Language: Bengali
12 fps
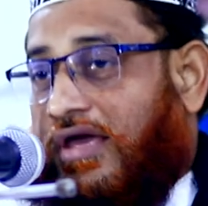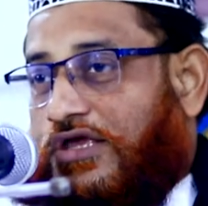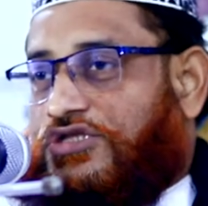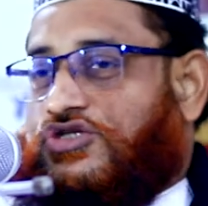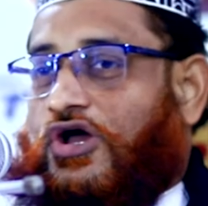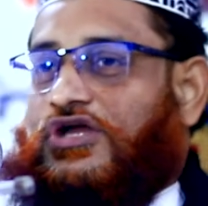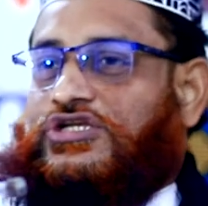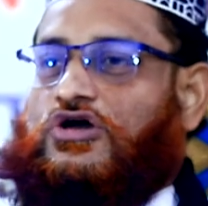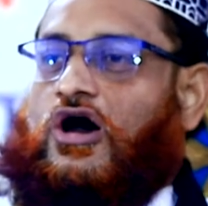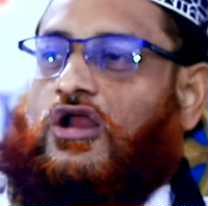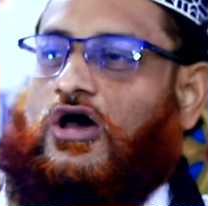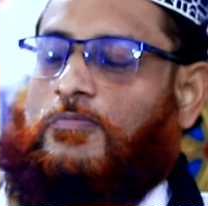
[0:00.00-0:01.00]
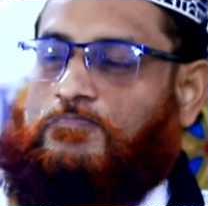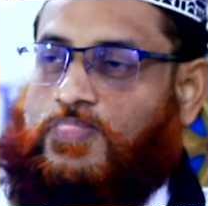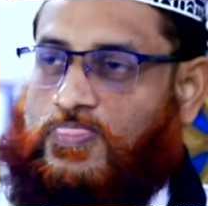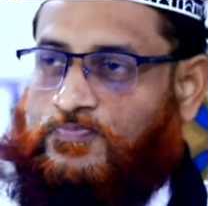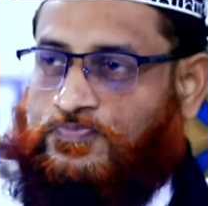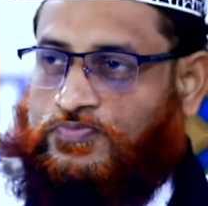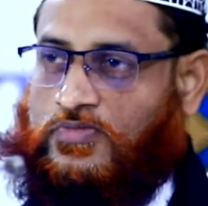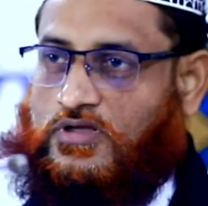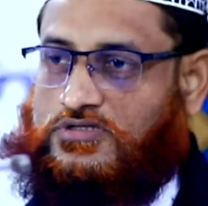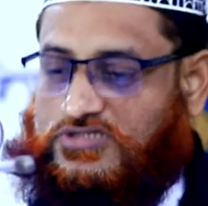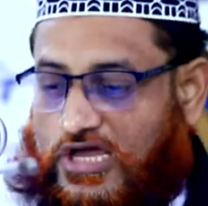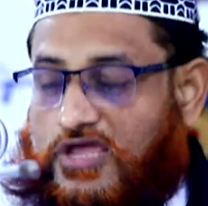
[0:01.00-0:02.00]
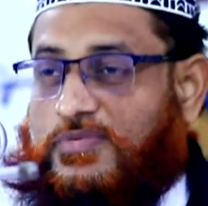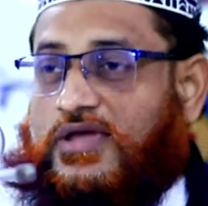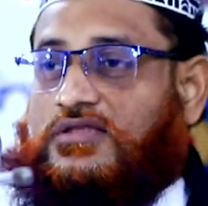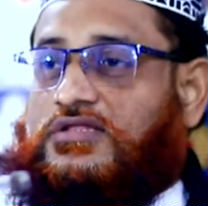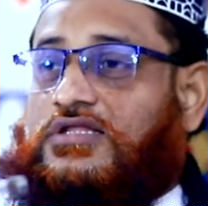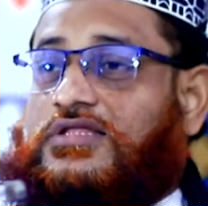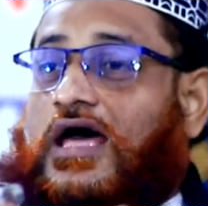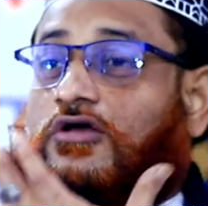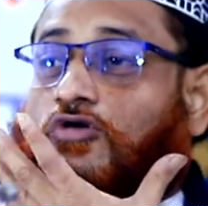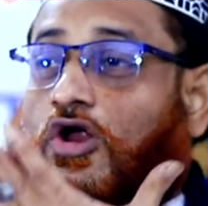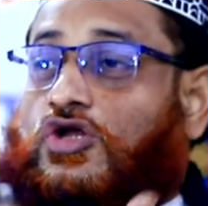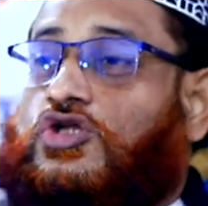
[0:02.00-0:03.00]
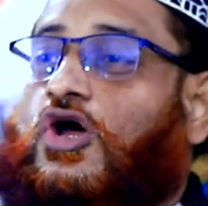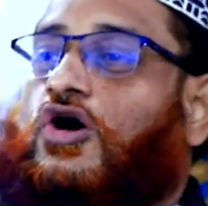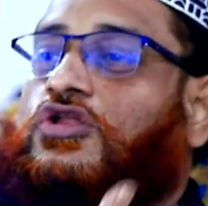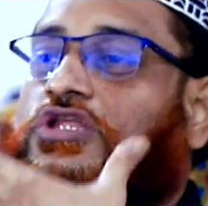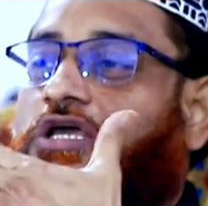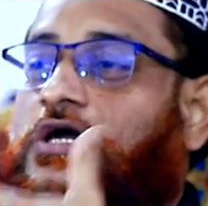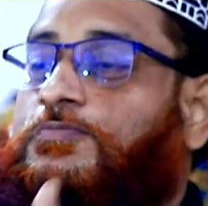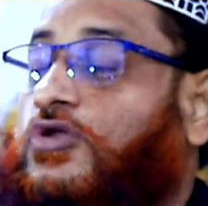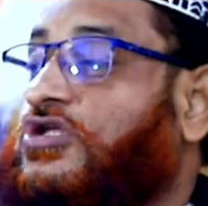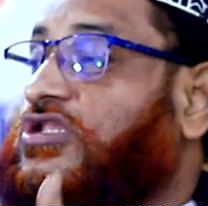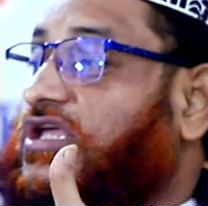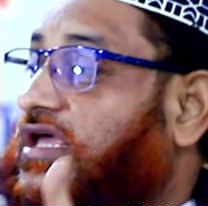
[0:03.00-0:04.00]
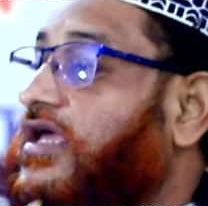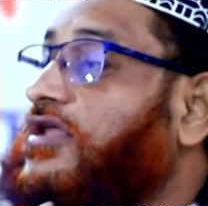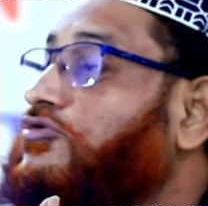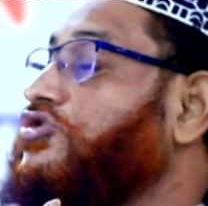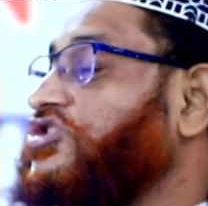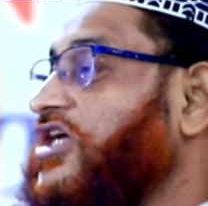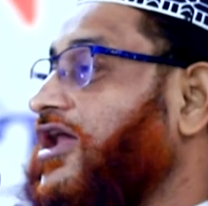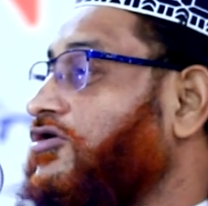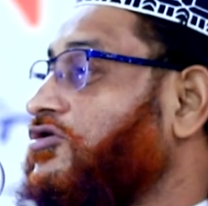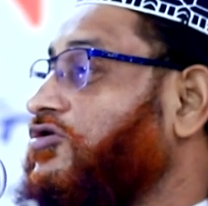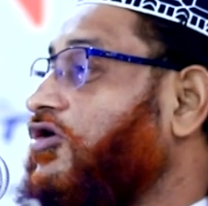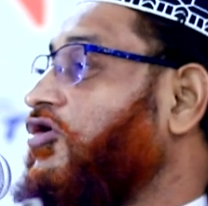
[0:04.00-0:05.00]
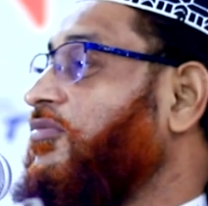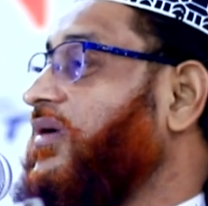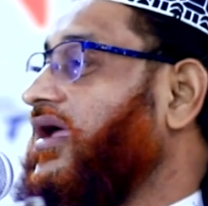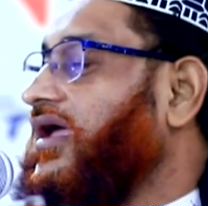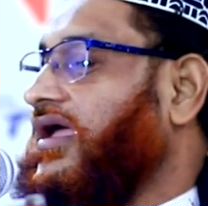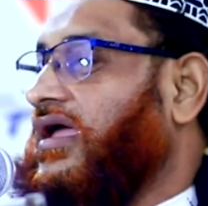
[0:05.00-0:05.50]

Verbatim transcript: এই ছয়টি হরফ যেই ব্যক্তি তার কণ্ঠ দিয়ে প্রতিদিন উচ্চারণ করবে